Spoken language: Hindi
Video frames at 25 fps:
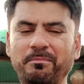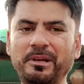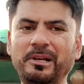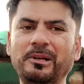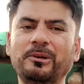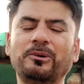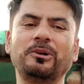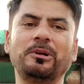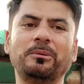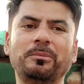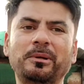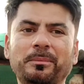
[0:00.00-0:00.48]

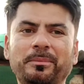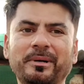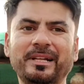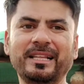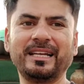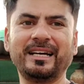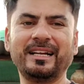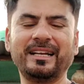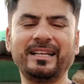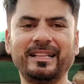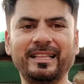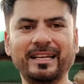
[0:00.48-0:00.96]
बिल्कुल भी
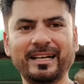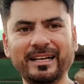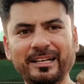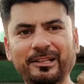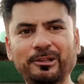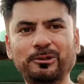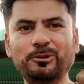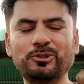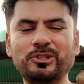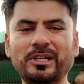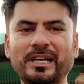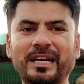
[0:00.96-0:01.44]
पता नहीं था
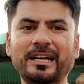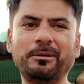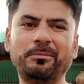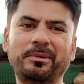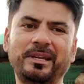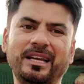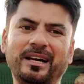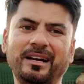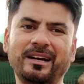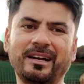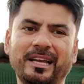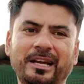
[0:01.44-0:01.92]
कि दूसरा एग
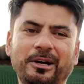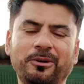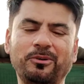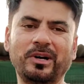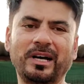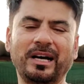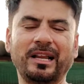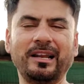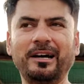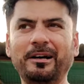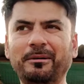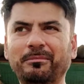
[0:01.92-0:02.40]
भी आ गया
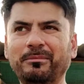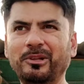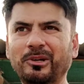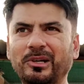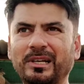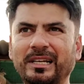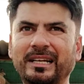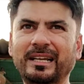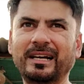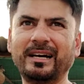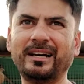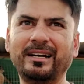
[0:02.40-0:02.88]
हुआ है
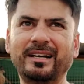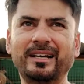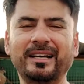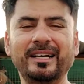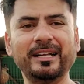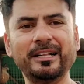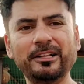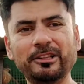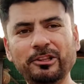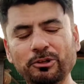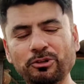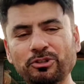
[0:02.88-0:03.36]
अलहमदिल्ला
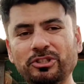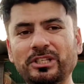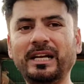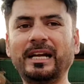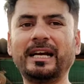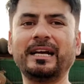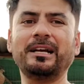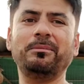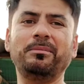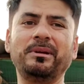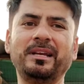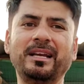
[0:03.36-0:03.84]

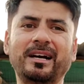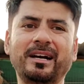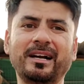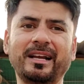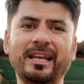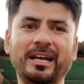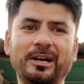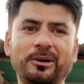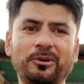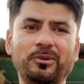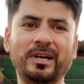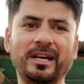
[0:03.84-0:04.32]
दूसरा एग भी आ
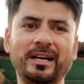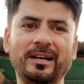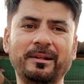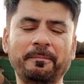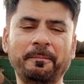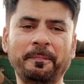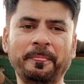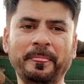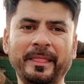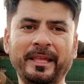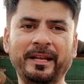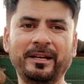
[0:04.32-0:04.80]
गया हुआ
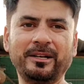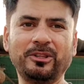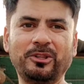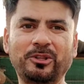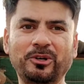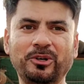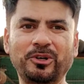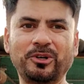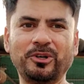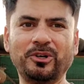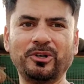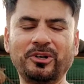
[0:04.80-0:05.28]
है
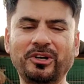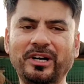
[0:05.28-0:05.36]
तो